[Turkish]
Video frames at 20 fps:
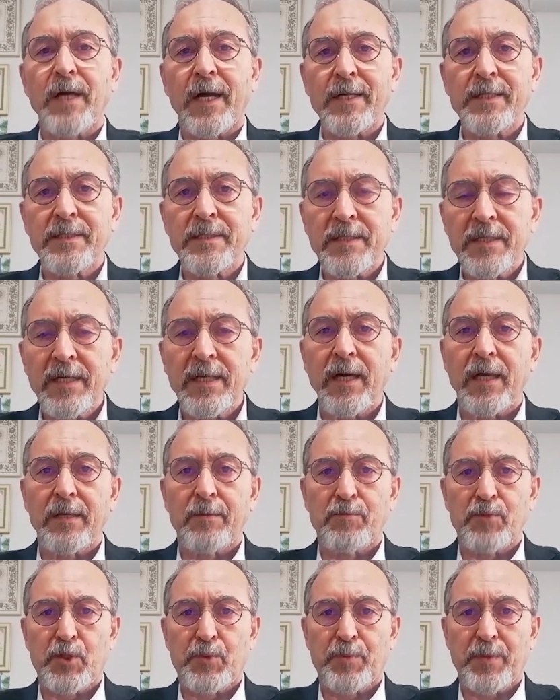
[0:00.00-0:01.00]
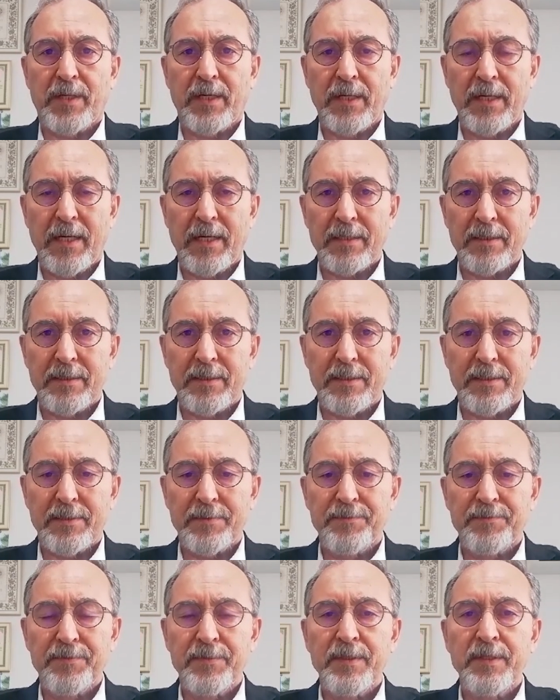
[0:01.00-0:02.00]
takdiriyle alınmış bir
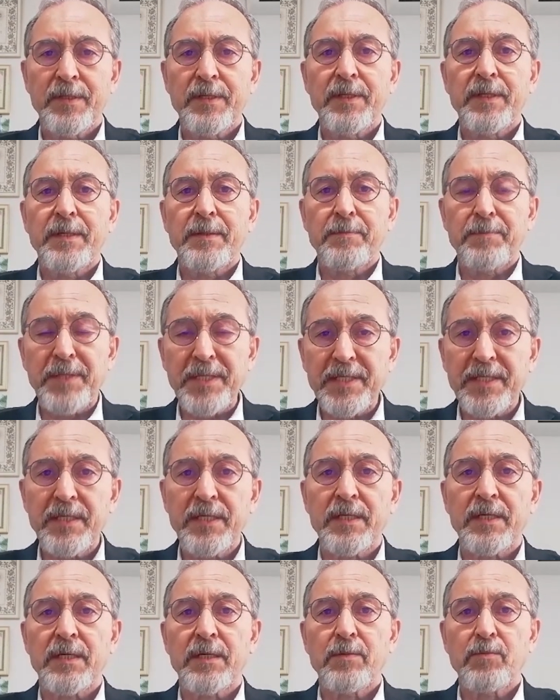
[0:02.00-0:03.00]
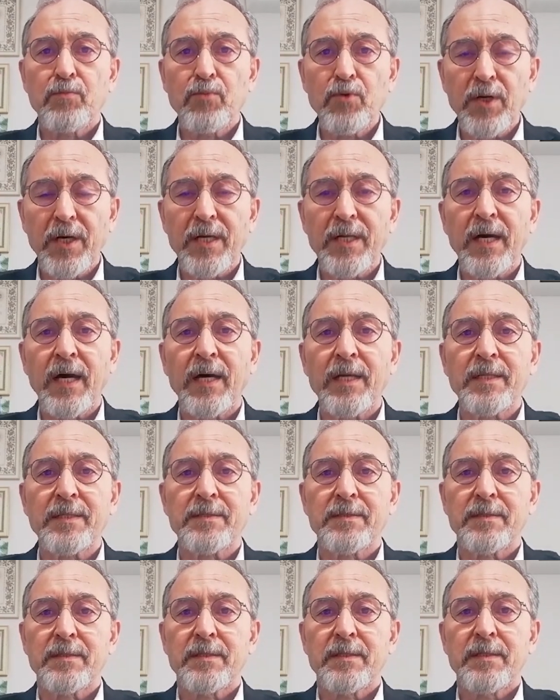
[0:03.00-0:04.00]
karardır. Peki bu
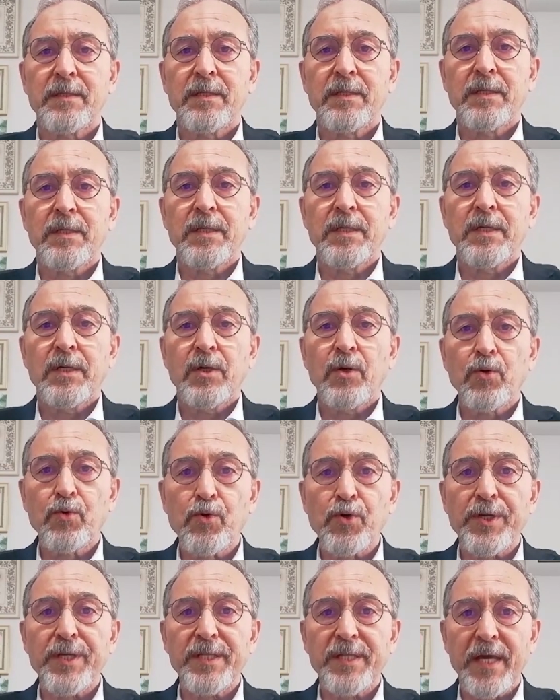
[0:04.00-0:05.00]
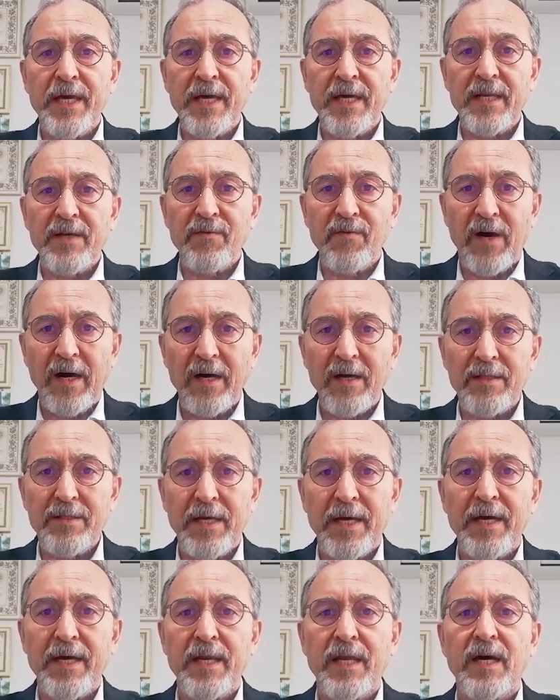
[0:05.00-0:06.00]
kararın hukuki dayanağı var,
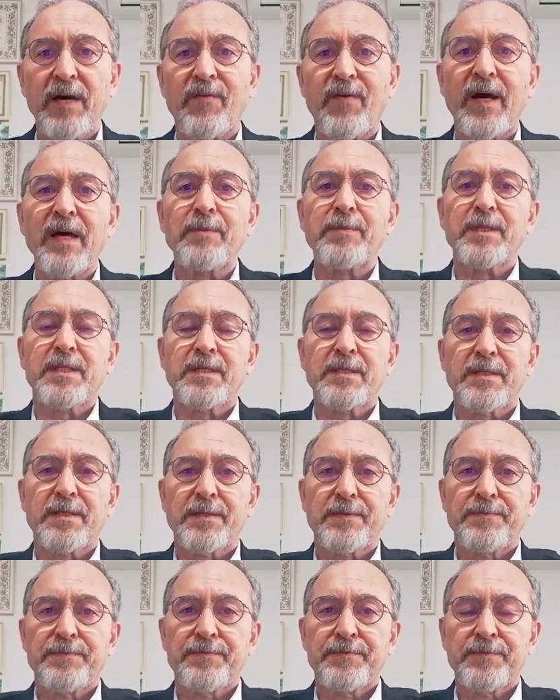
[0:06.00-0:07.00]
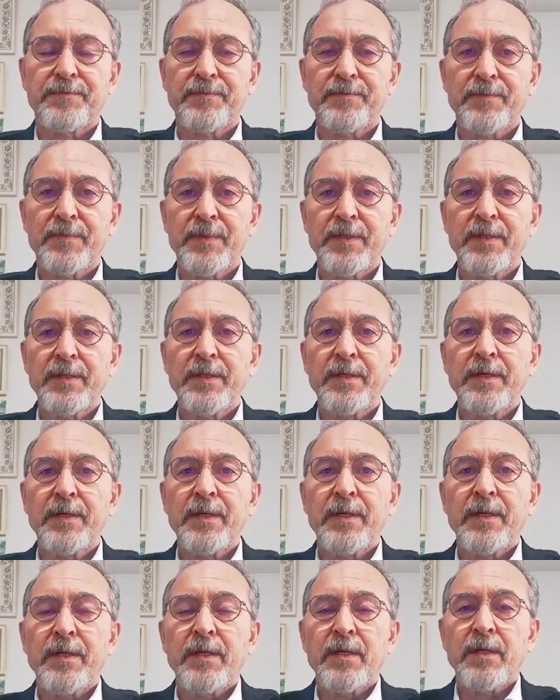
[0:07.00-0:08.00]
dayanağı var mıdır?
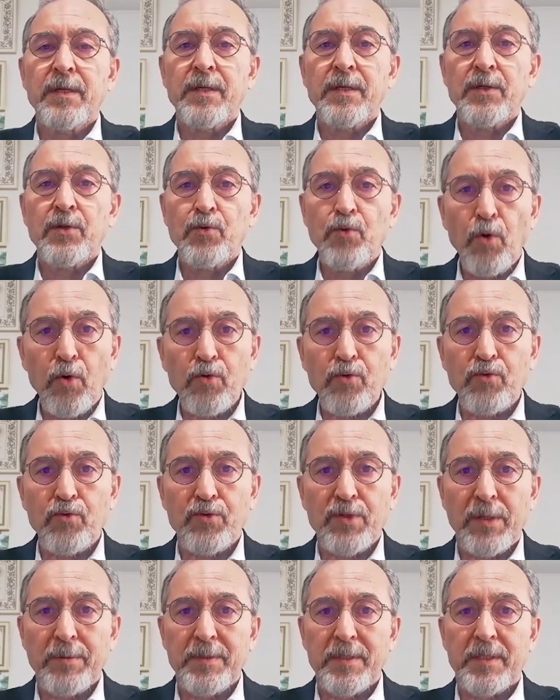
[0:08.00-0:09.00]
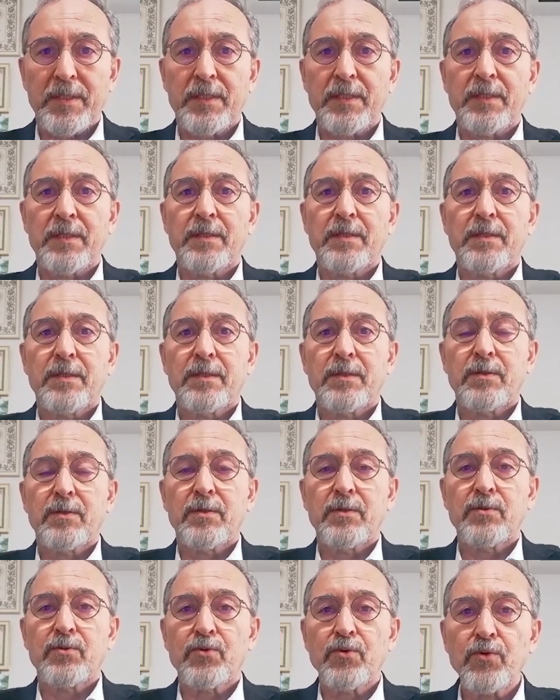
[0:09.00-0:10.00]
Yoktur tabii ki.
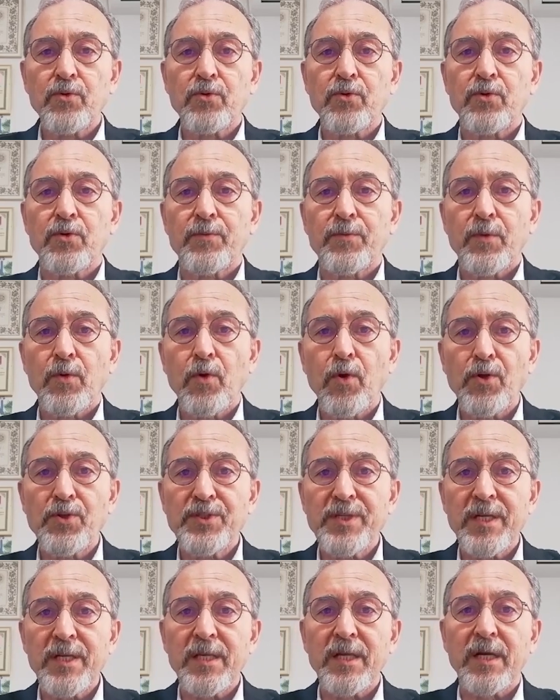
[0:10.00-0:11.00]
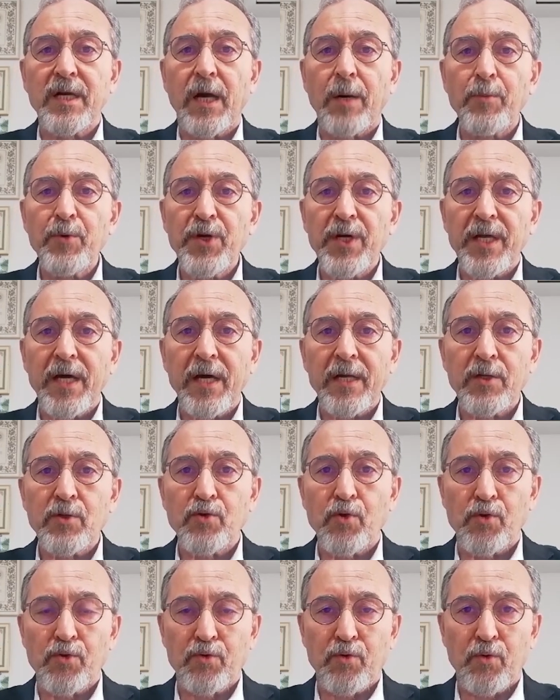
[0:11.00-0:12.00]
Çünkü öncelikle kamu yararı
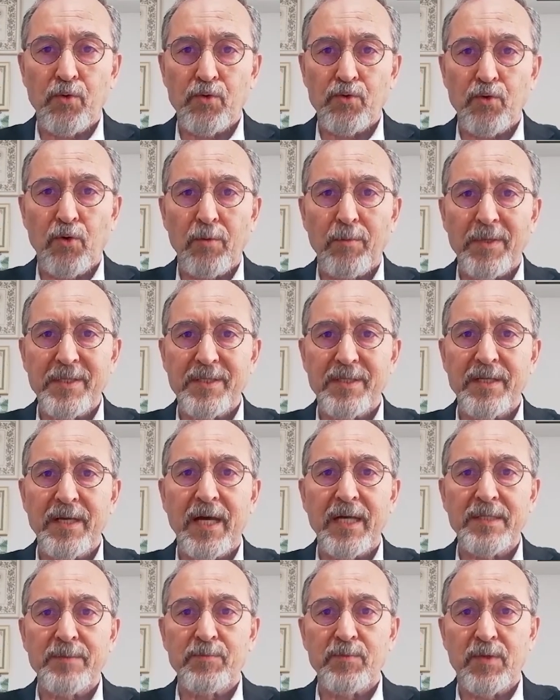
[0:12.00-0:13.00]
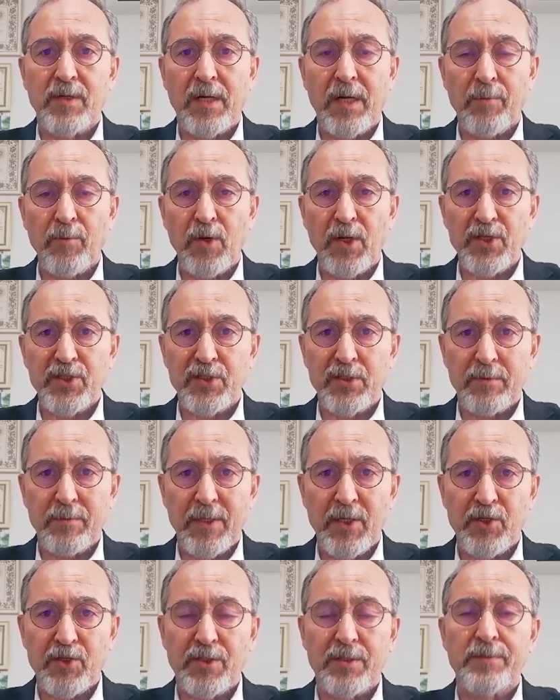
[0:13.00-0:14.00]
söz konusu olması lazım
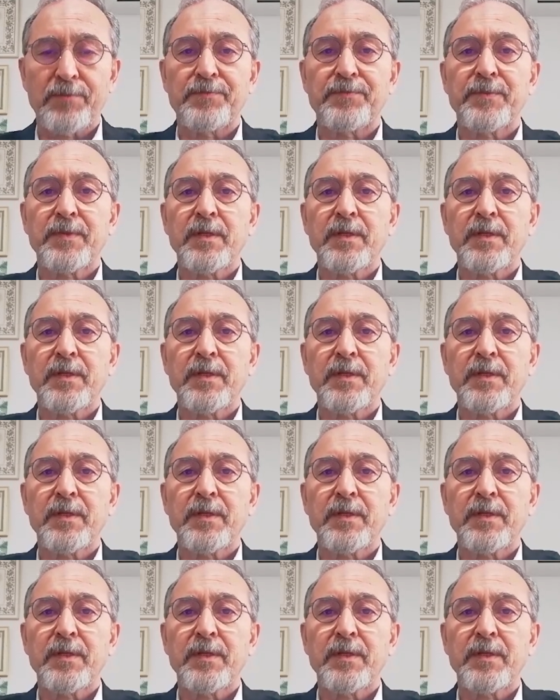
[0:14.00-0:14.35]
kamulaştırma için.